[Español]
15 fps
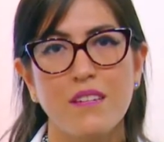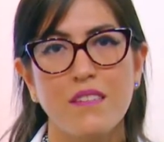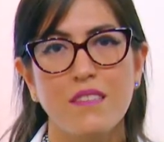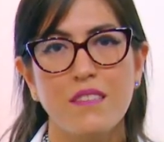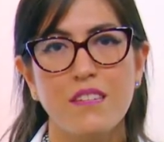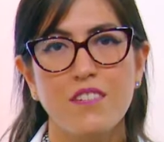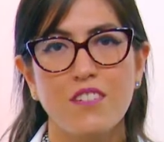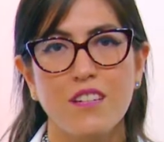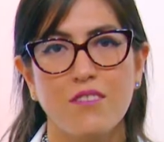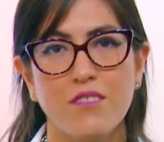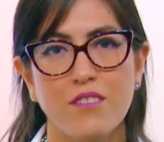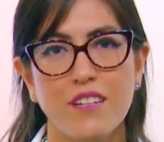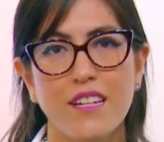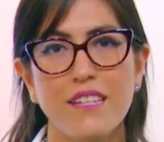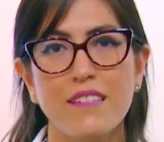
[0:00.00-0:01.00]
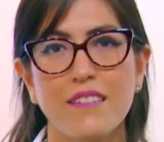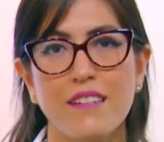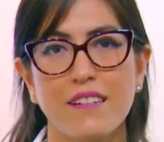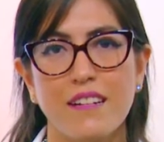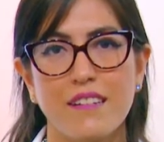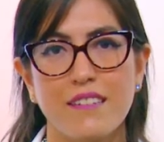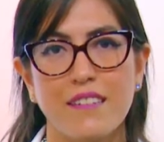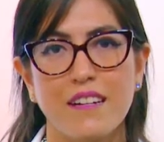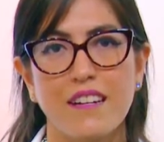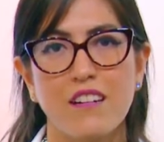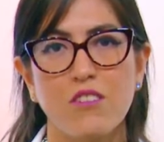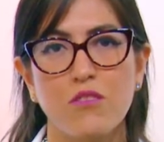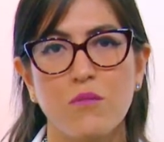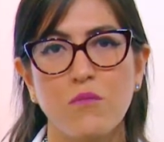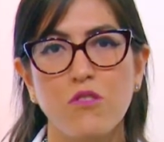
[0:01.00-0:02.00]
Dicha jornada se realizará
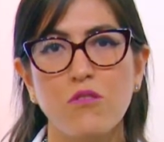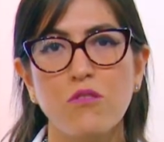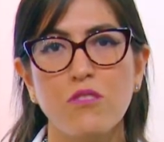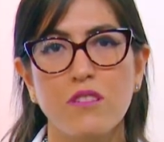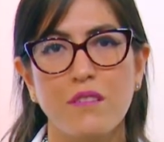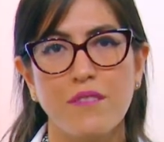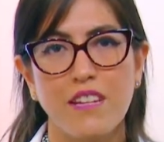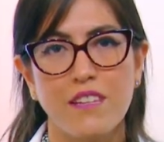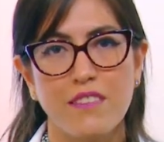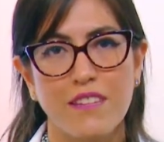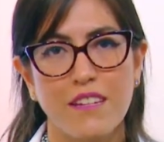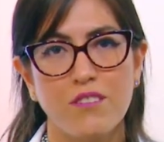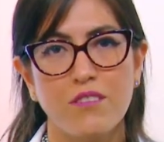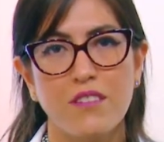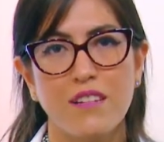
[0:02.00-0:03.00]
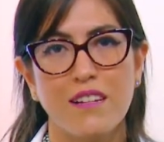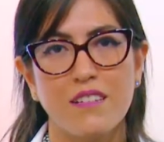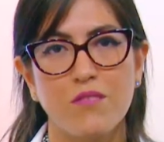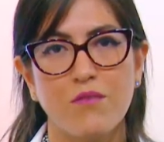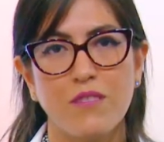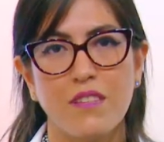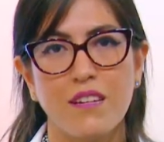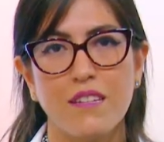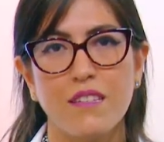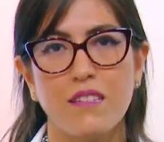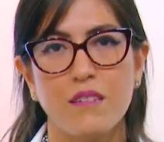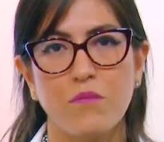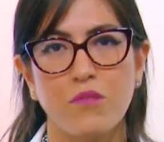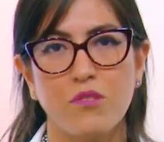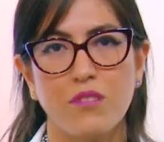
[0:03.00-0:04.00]
en los módulos habilitados en las unidades
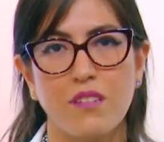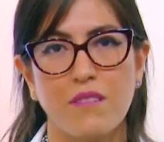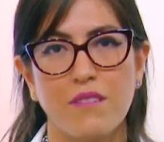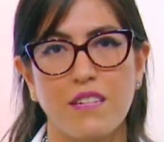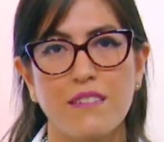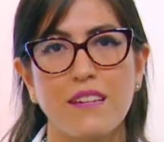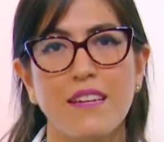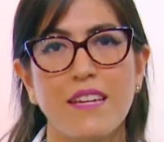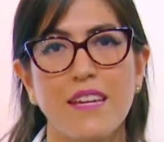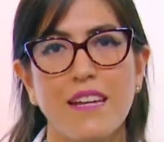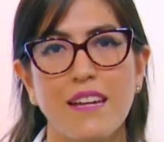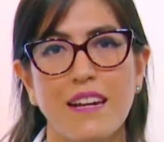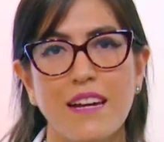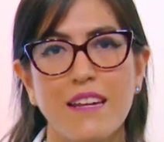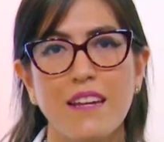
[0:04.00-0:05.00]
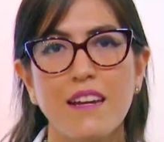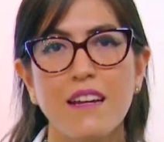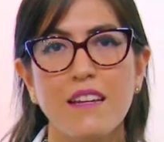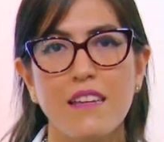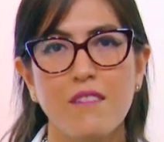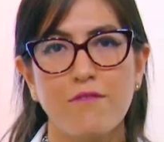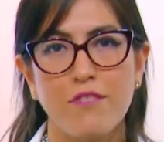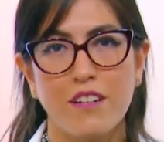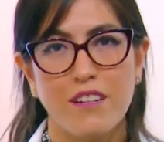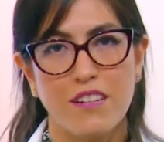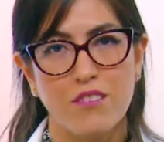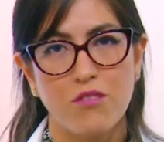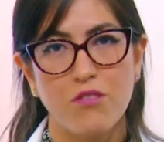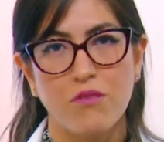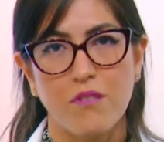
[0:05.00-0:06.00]
deportivas El Águila y
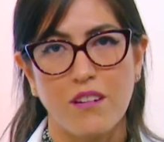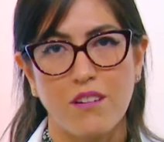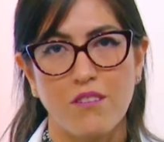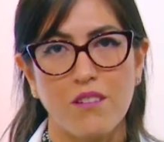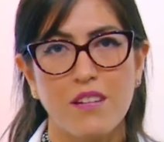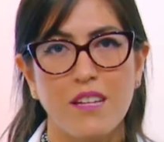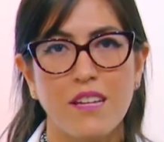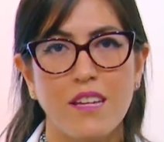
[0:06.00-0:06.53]
Fernando Novelo,